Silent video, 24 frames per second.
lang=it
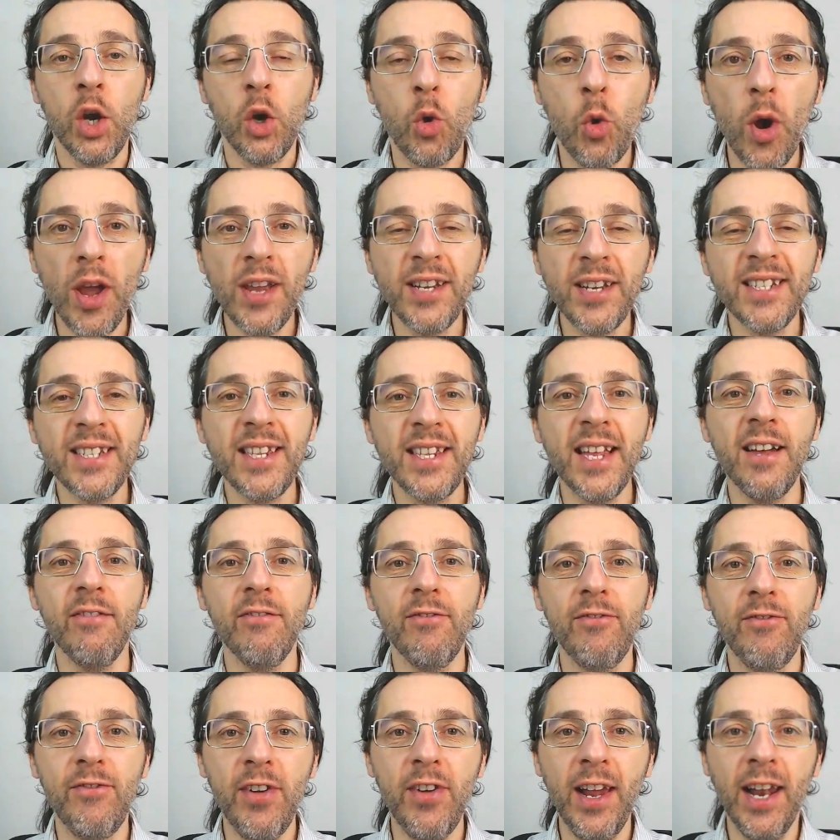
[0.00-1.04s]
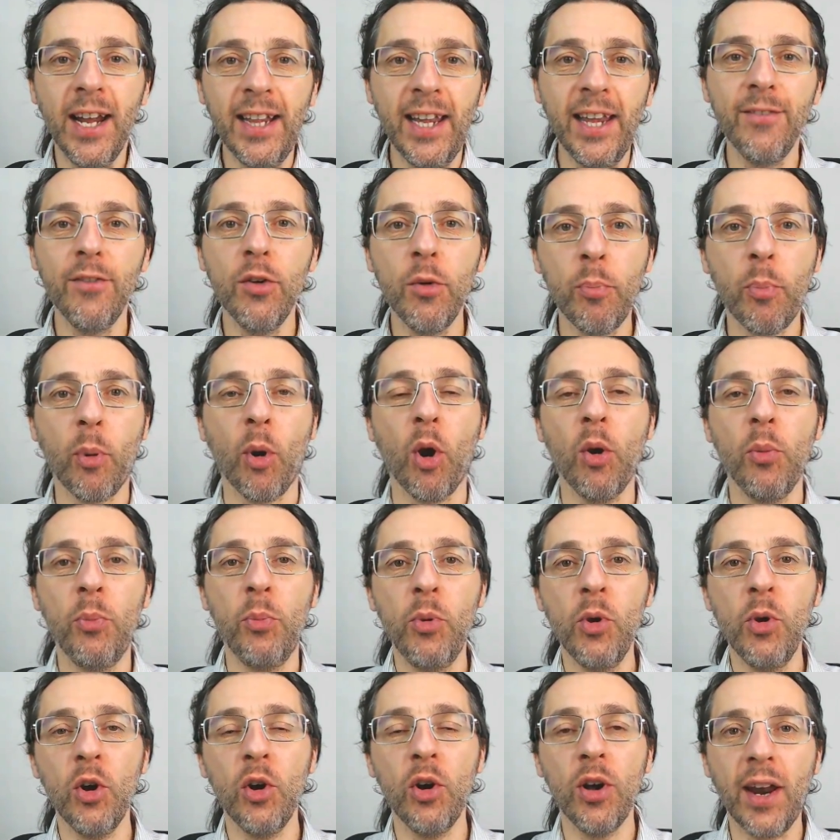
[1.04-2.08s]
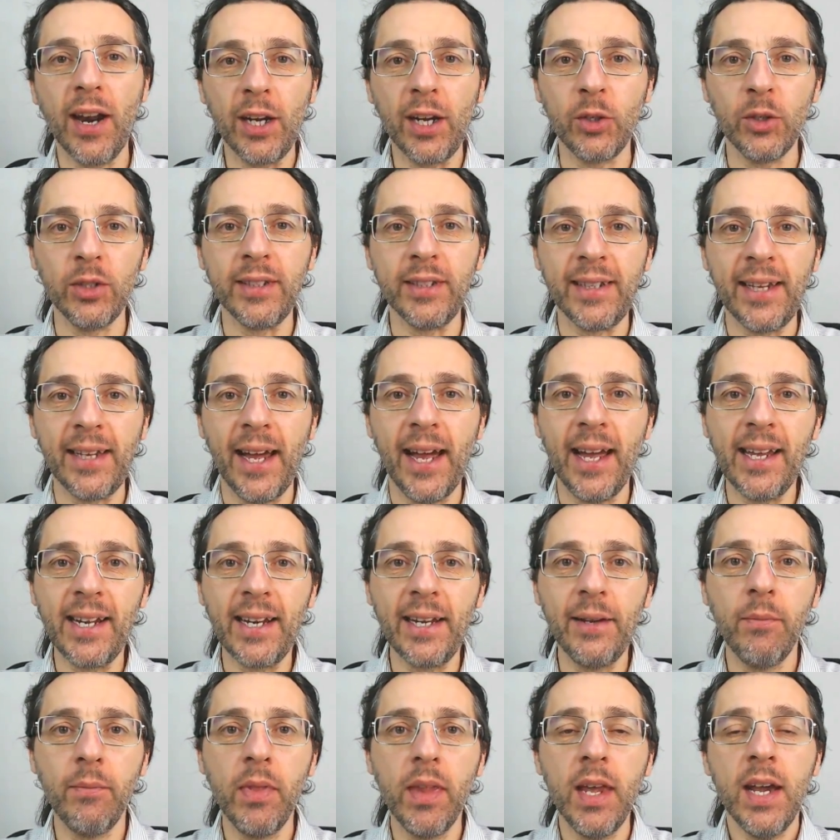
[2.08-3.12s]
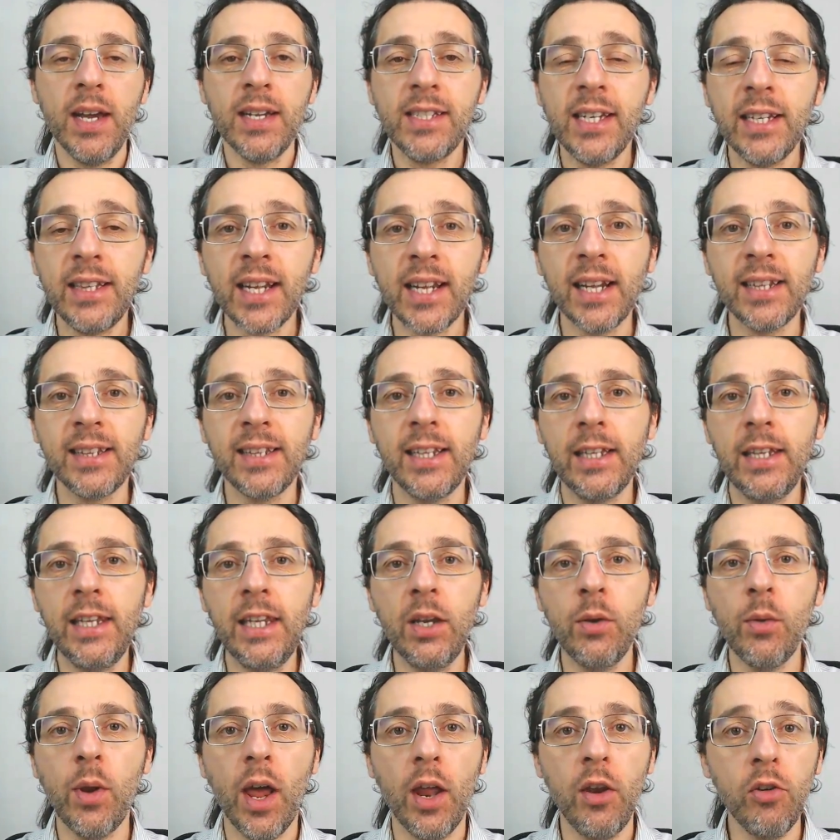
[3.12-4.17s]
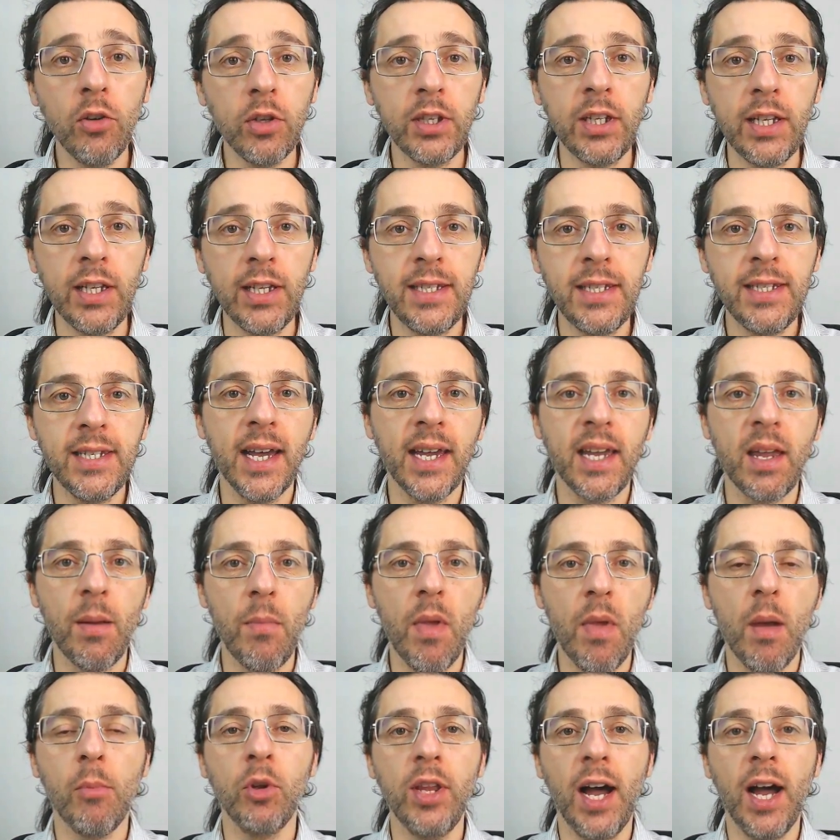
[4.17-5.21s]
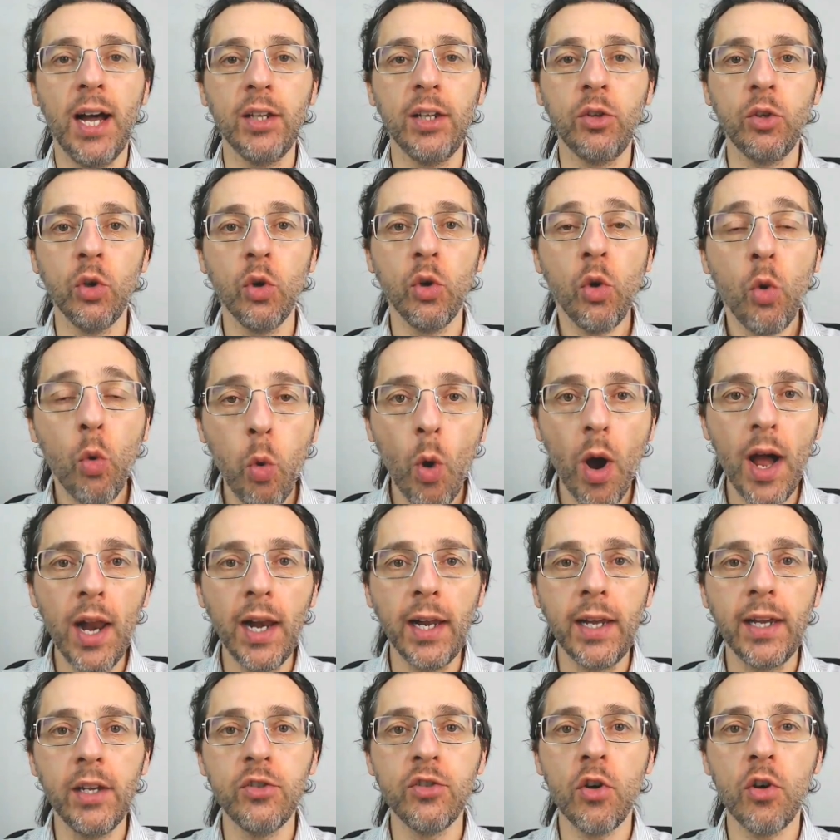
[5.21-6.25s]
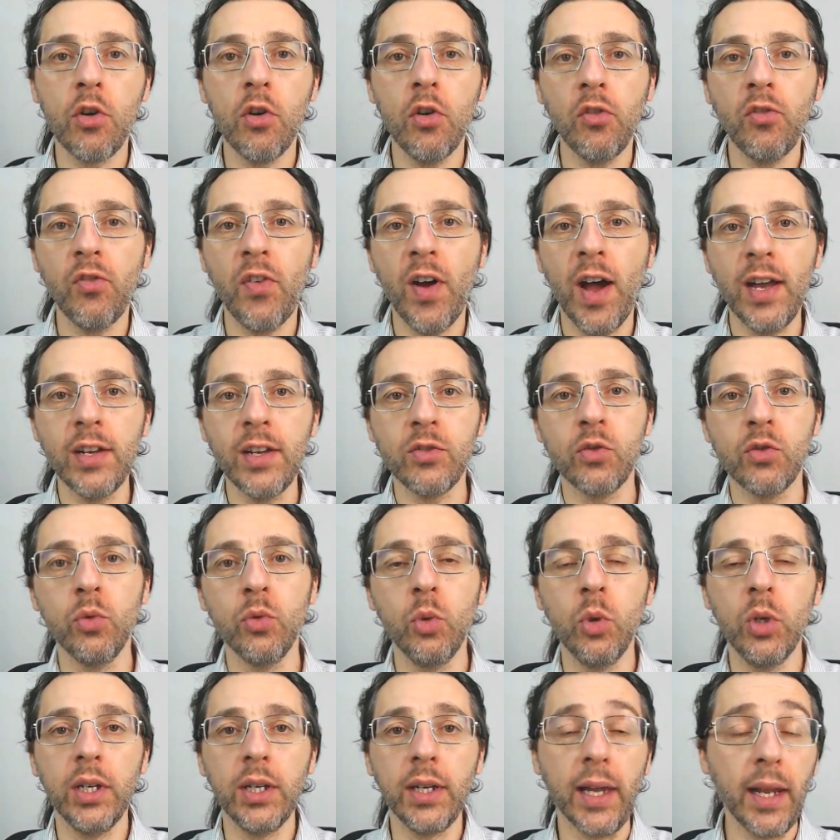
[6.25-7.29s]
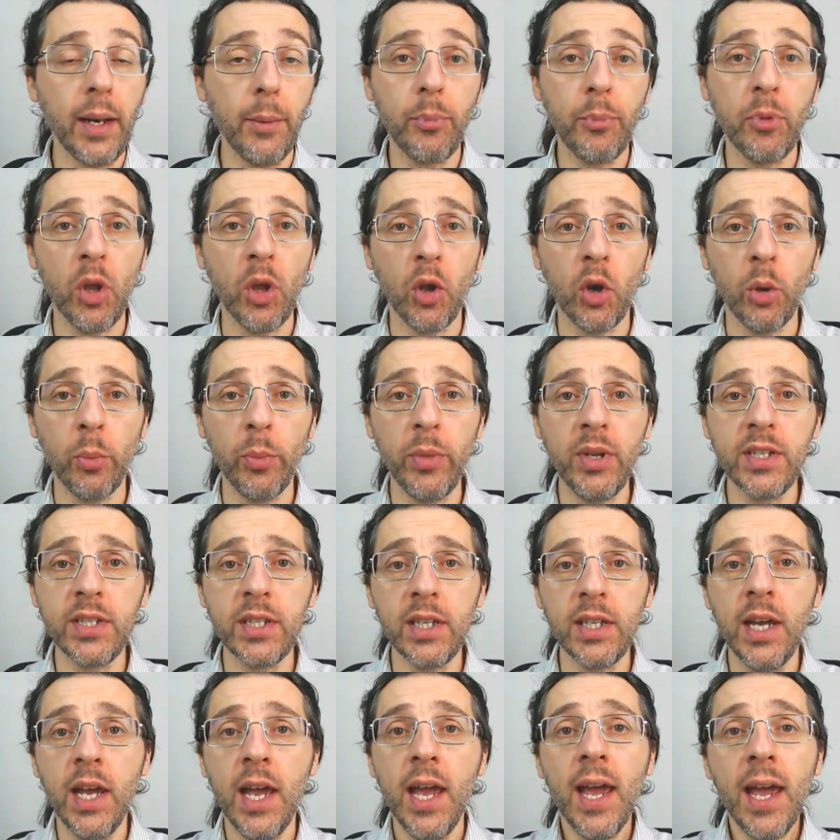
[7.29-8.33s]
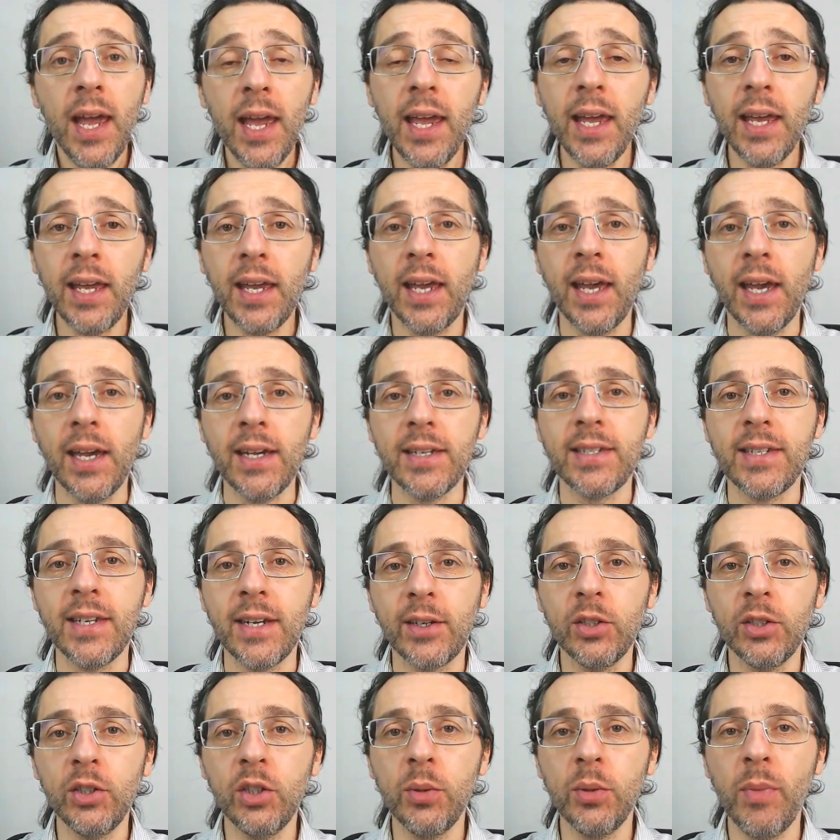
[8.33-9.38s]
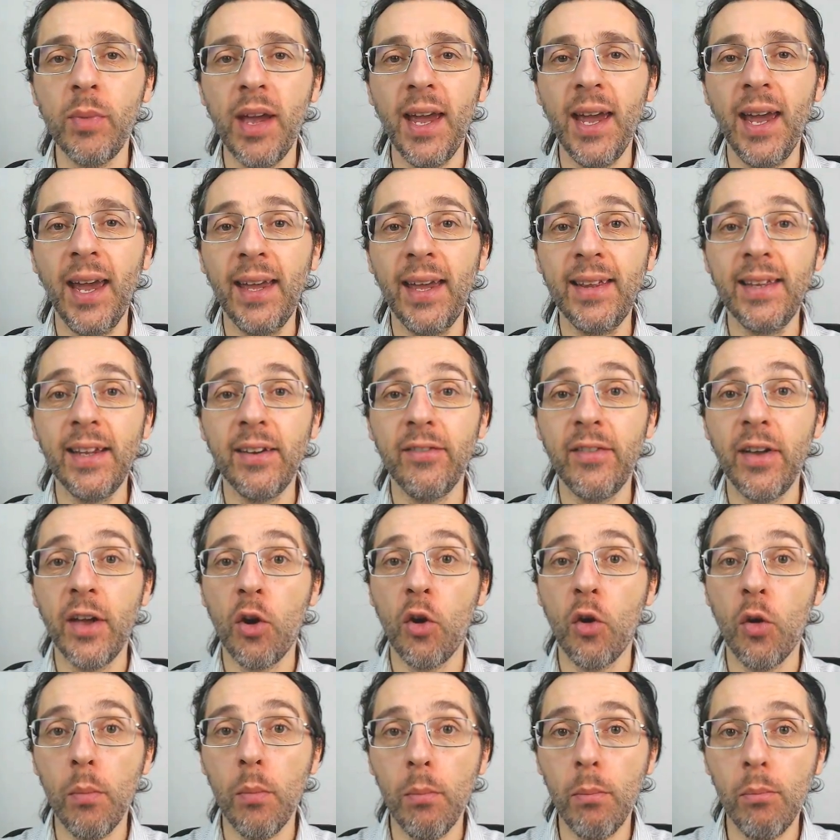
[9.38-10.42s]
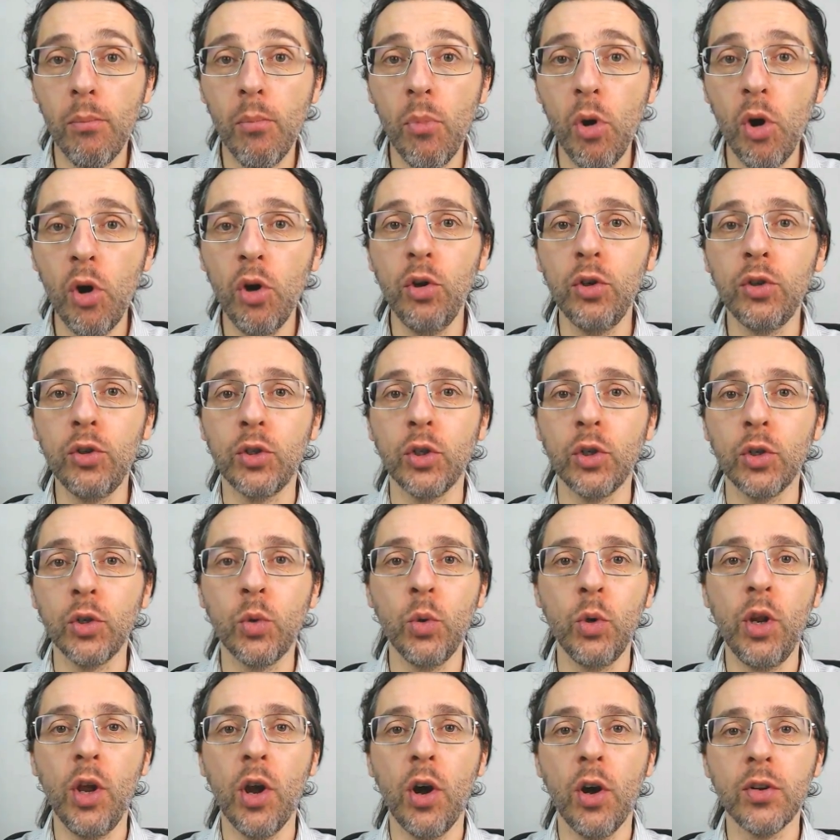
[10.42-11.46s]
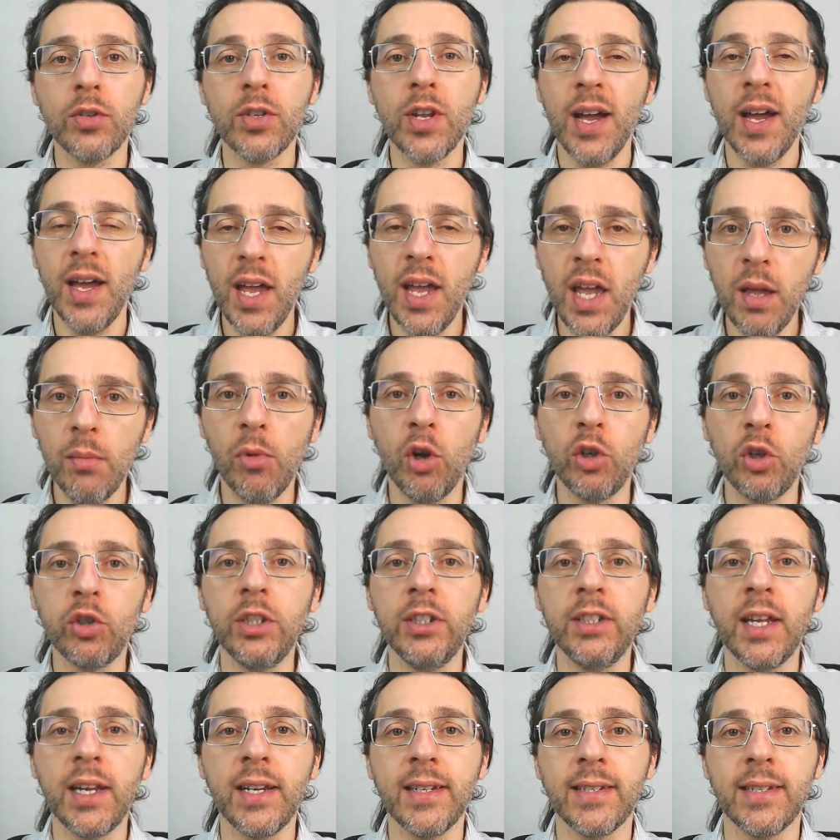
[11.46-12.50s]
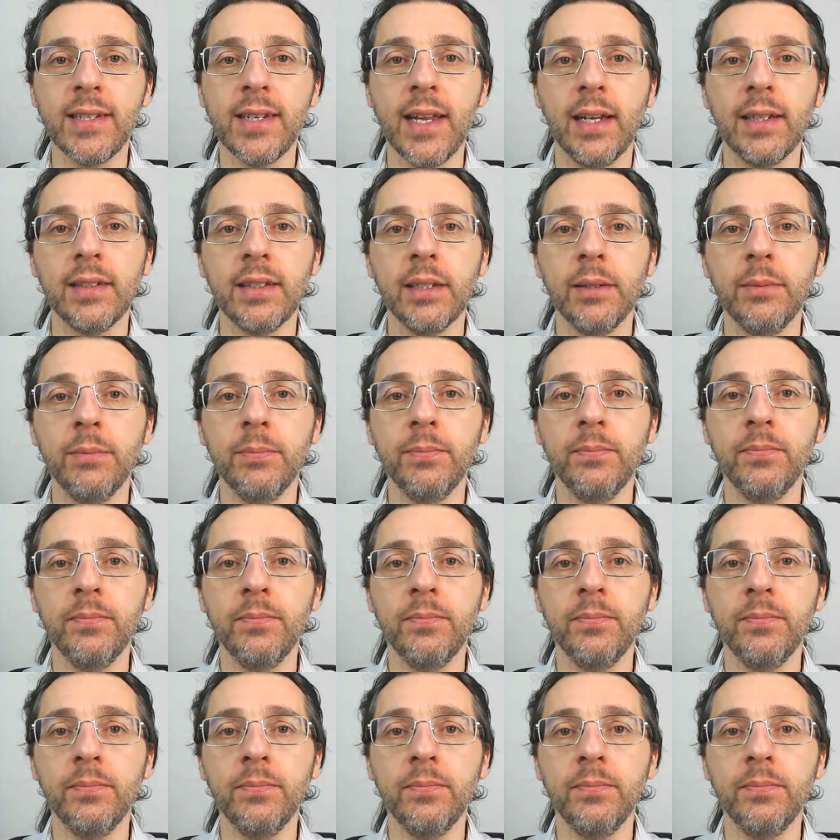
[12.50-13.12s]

Questa ve la devo proprio raccontare. Si tratta di una notizia che abbiamo dato qualche giorno fa sul Cryptonomist e che secondo me è davvero molto curiosa e molto interessante.